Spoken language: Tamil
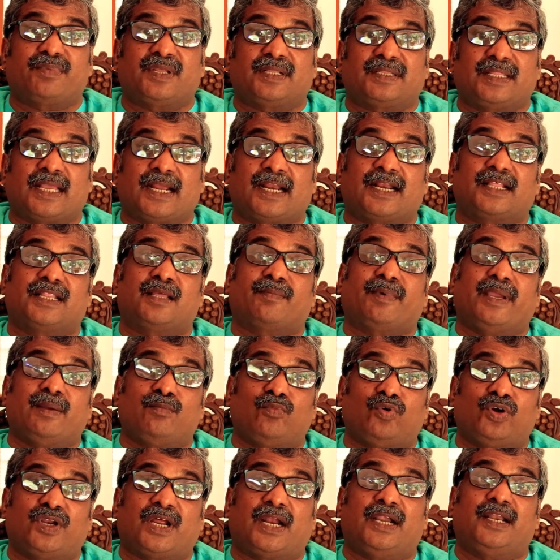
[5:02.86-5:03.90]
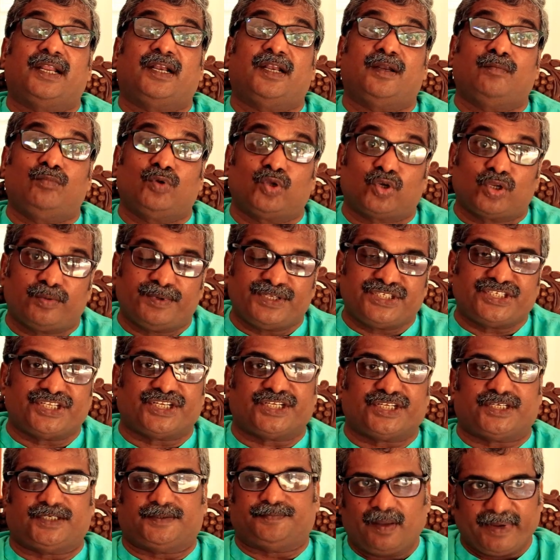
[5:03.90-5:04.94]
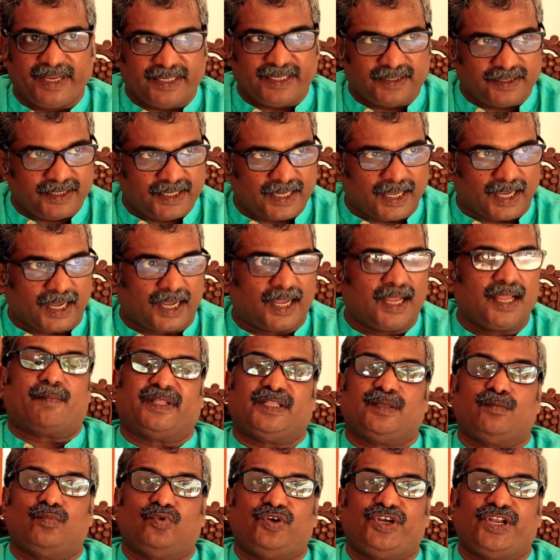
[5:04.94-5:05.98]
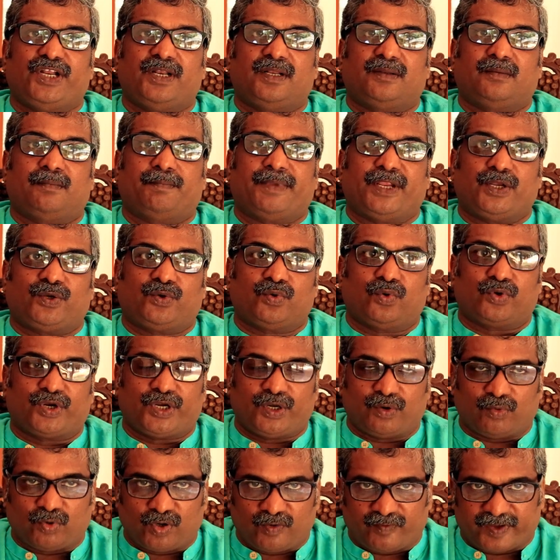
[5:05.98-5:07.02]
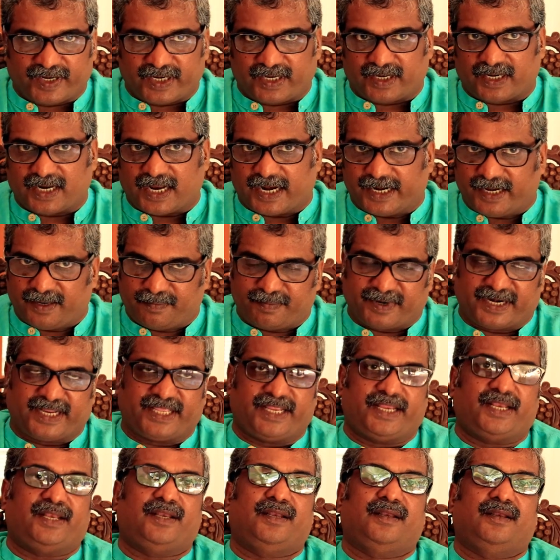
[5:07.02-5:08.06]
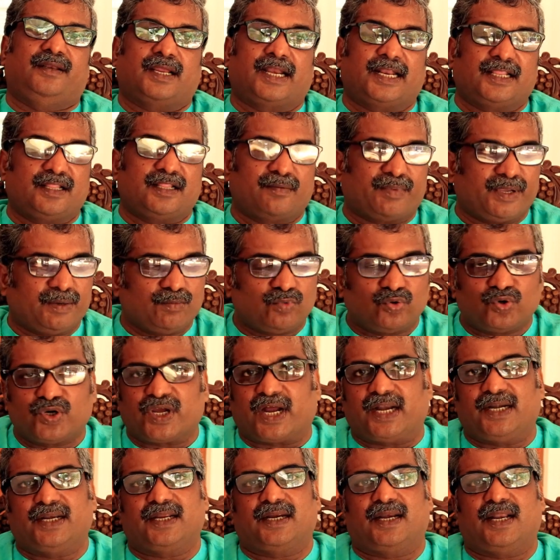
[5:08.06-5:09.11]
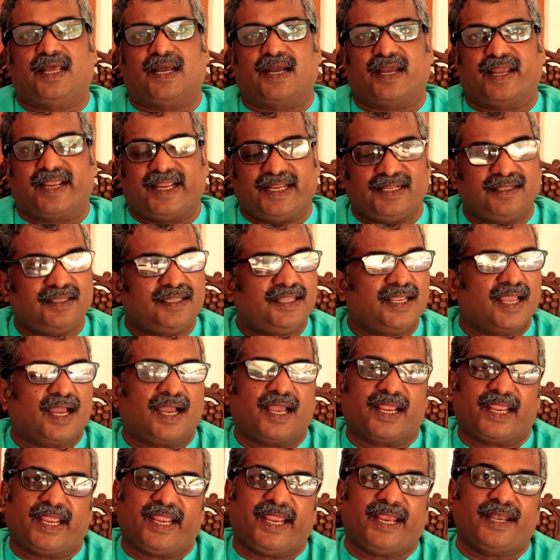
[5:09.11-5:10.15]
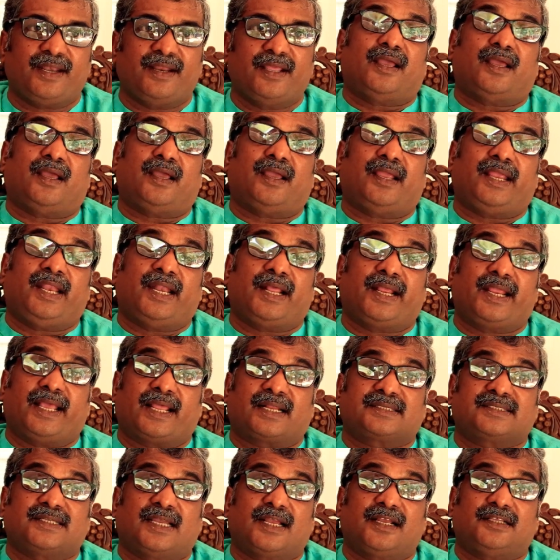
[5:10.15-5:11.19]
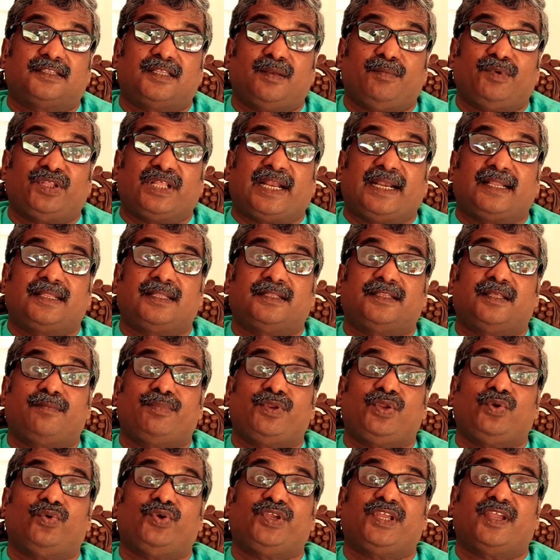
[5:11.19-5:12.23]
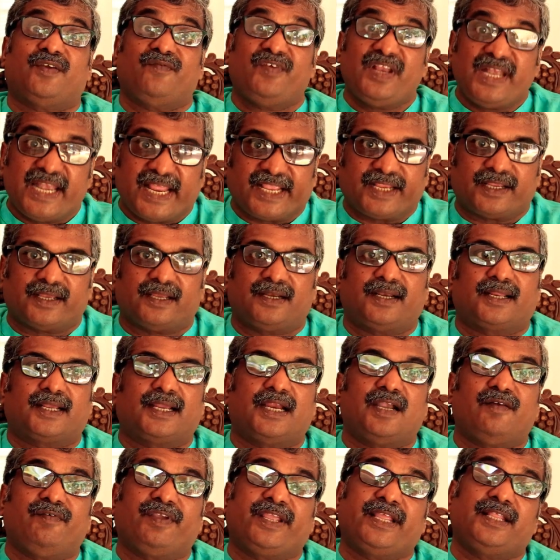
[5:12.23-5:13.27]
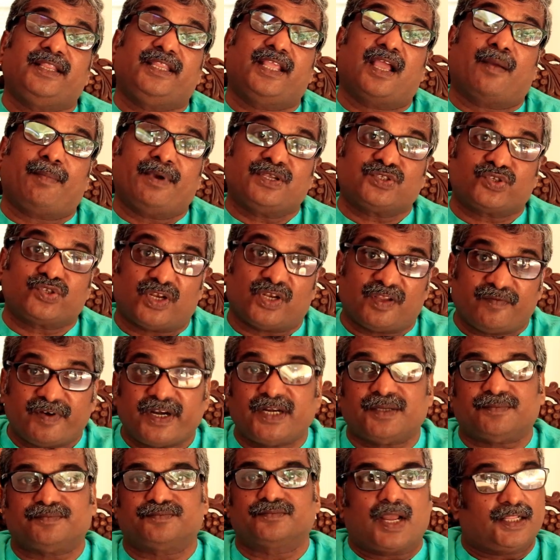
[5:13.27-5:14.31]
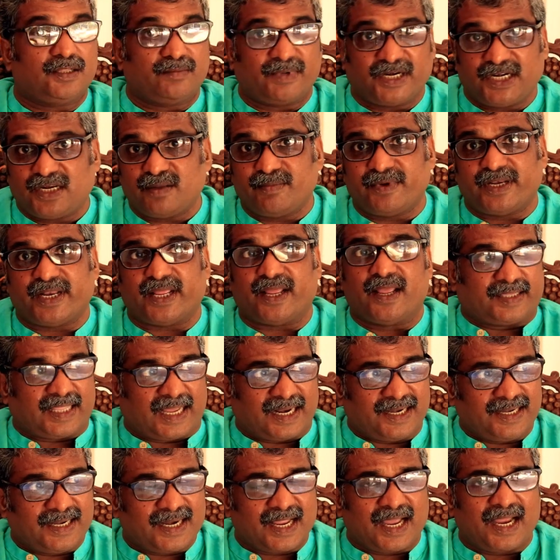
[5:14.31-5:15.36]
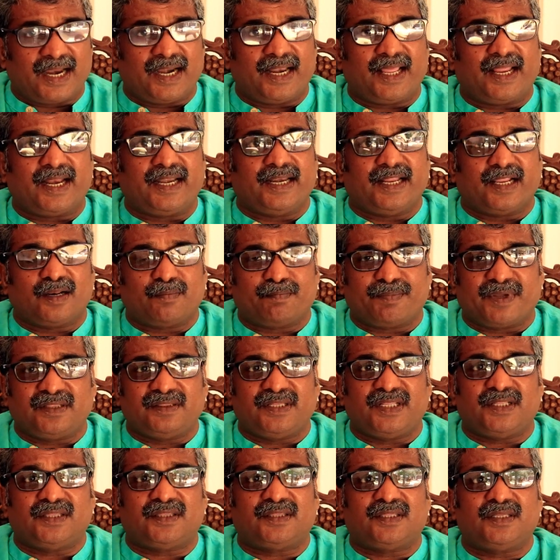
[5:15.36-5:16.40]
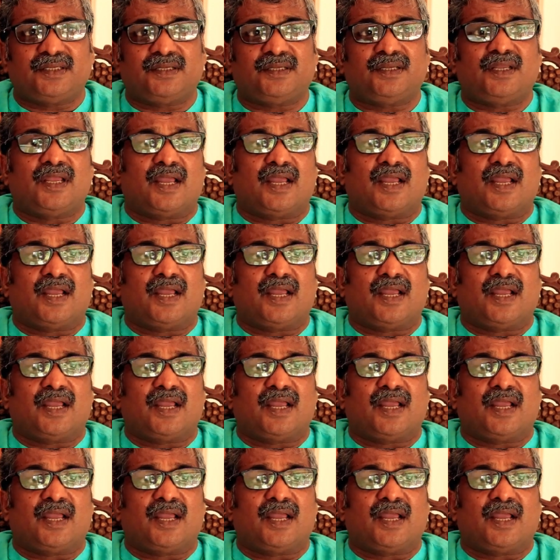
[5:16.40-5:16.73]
என்பதை கடந்த பதிமூன்று ஆண்டுகளிலும் நிரூபிச்சிருக்கு இப்போ இந்தியா பதிமூன்றின் பெற்றோரில் ஒருவர் என்ற அடிப்படையில் கடந்த பதிமூன்று ஆண்டுகளாக இந்தியா ஏன் இலங்கை அரசாங்கத்தின் மீது அழுத்தத்தை பிரயோகிக்கவில்லை என்ற கேள்விக்கு இந்தியா பதில் சொல்ல வேணும் அது மட்டுமில்லை தன்னால நிர்பந்தித்து